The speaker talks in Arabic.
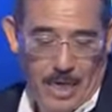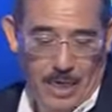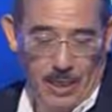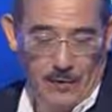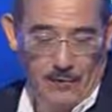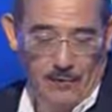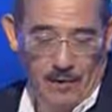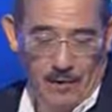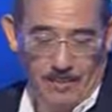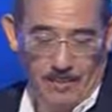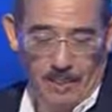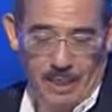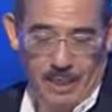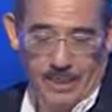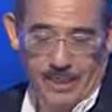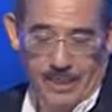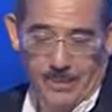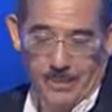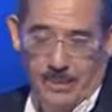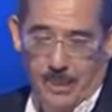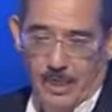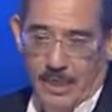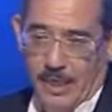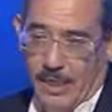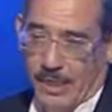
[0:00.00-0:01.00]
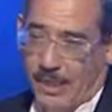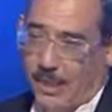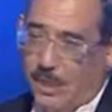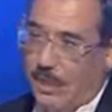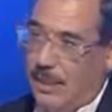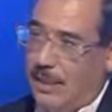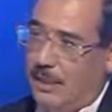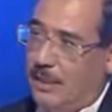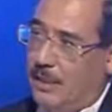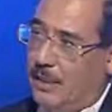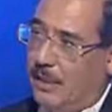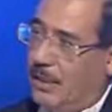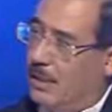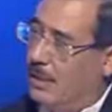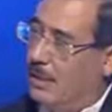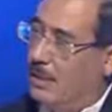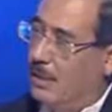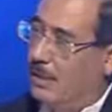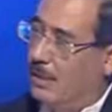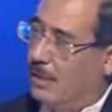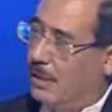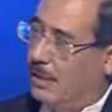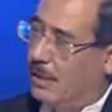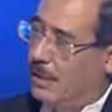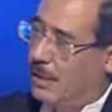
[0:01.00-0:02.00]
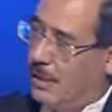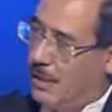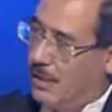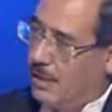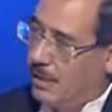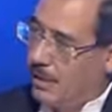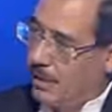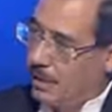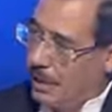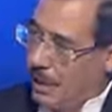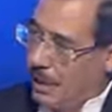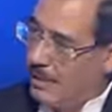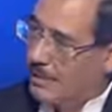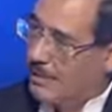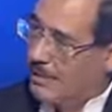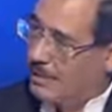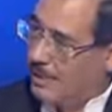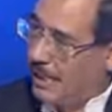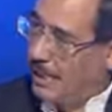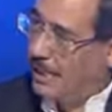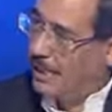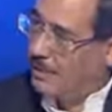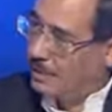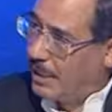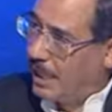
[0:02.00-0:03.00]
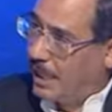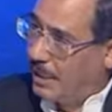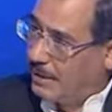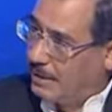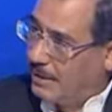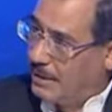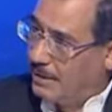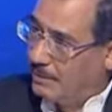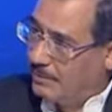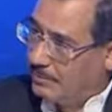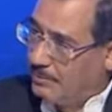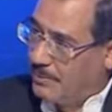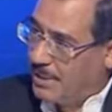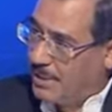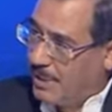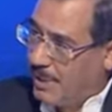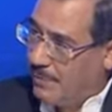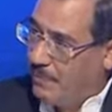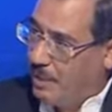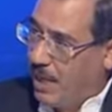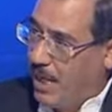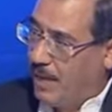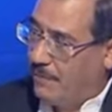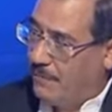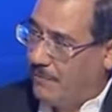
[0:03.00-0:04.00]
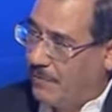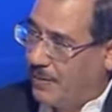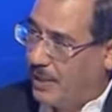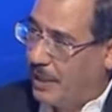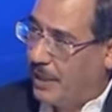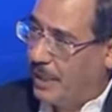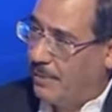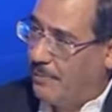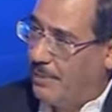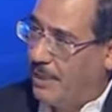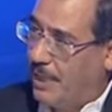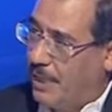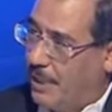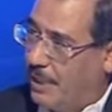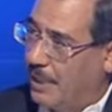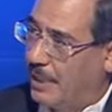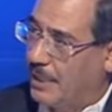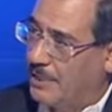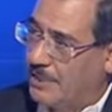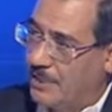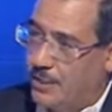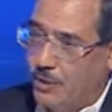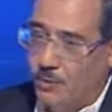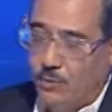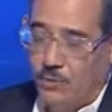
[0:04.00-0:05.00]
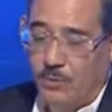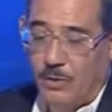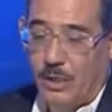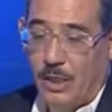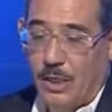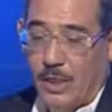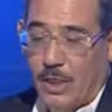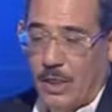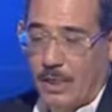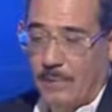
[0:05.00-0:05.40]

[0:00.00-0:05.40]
انه في عمليات صبر الاراء آه، قيس سعيد قاعد مازال محافظ تقريبا على رصيده